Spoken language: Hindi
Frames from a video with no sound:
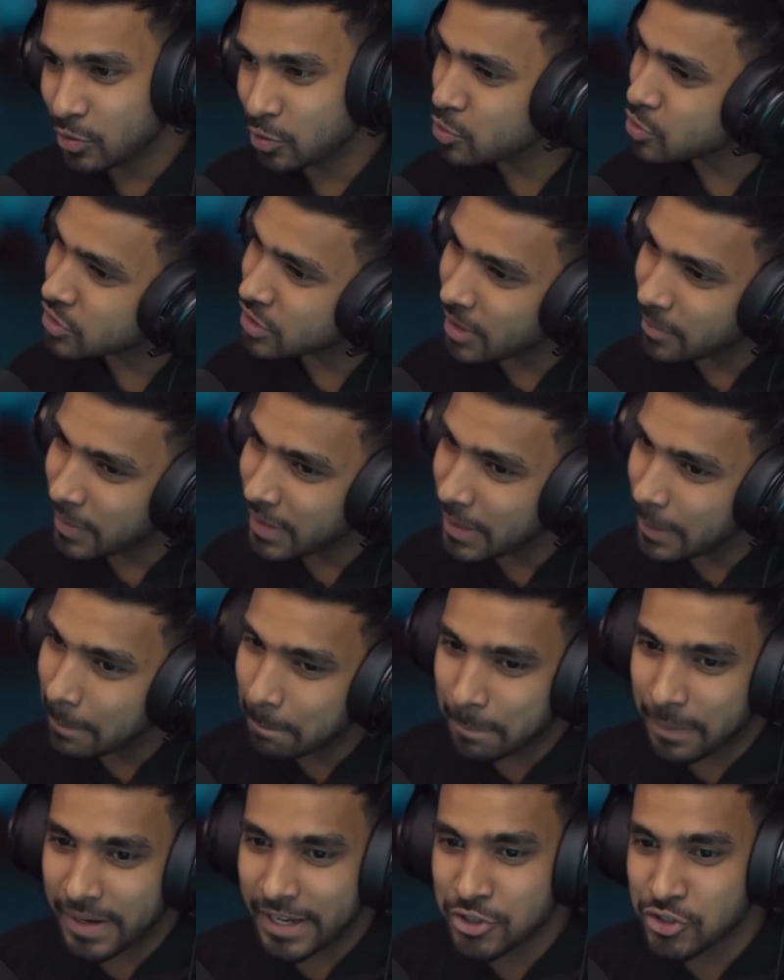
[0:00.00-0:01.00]
तो उसका भी
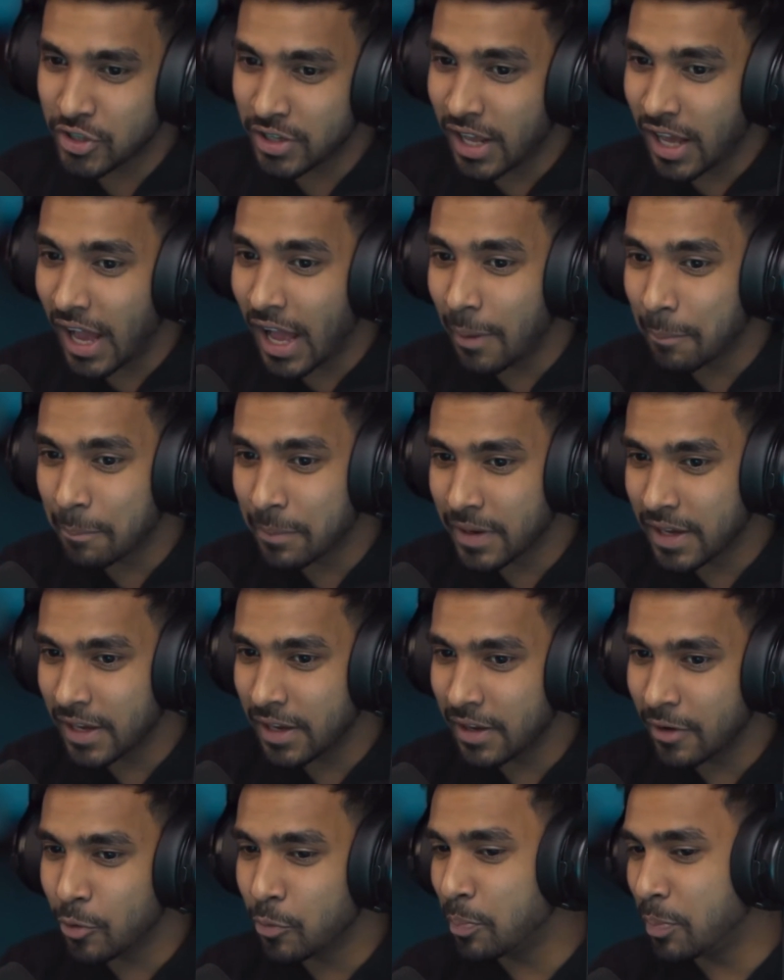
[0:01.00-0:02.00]
इंप्रेशन
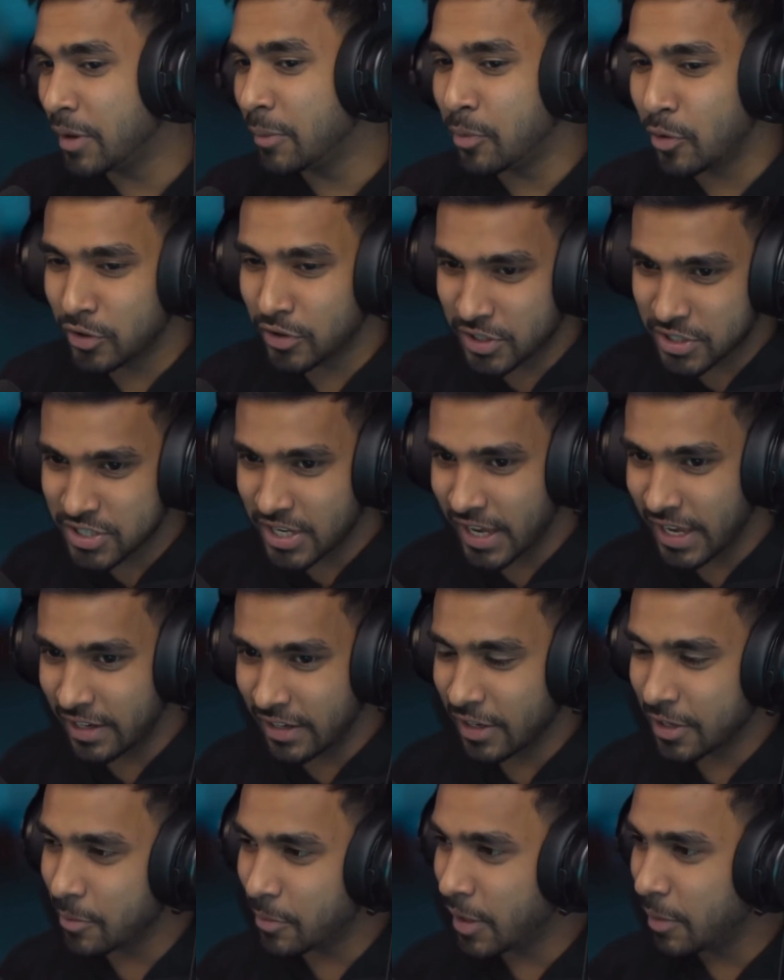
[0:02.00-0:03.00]
आपके ऊपर बहुत अच्छा
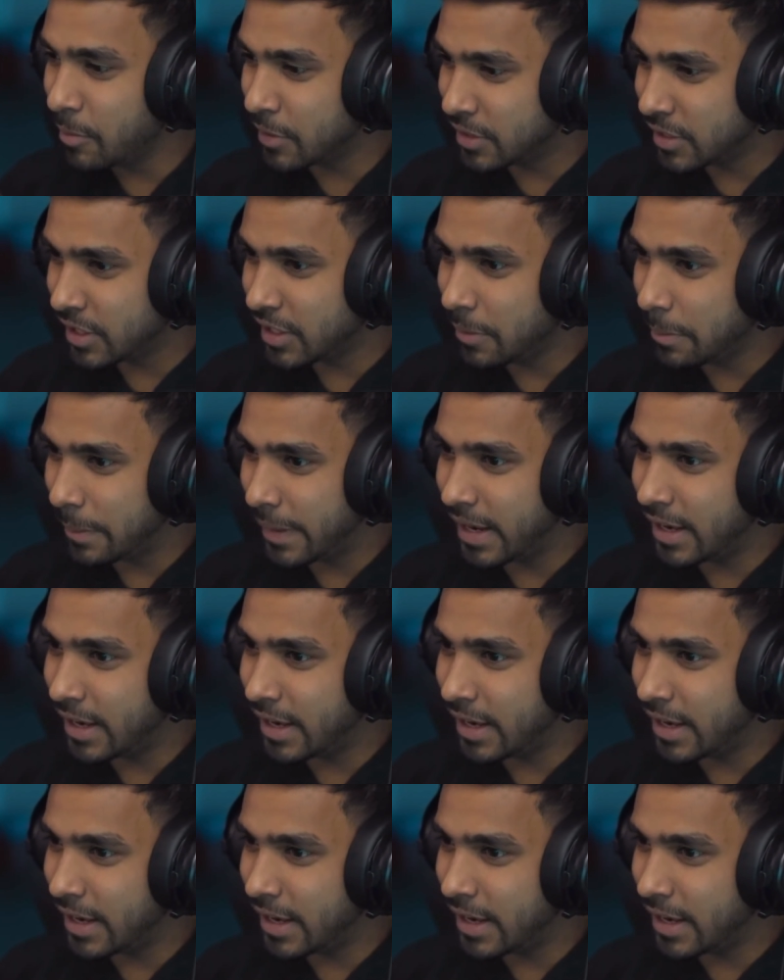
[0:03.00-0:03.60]
आएगा कि भाई बंदे ने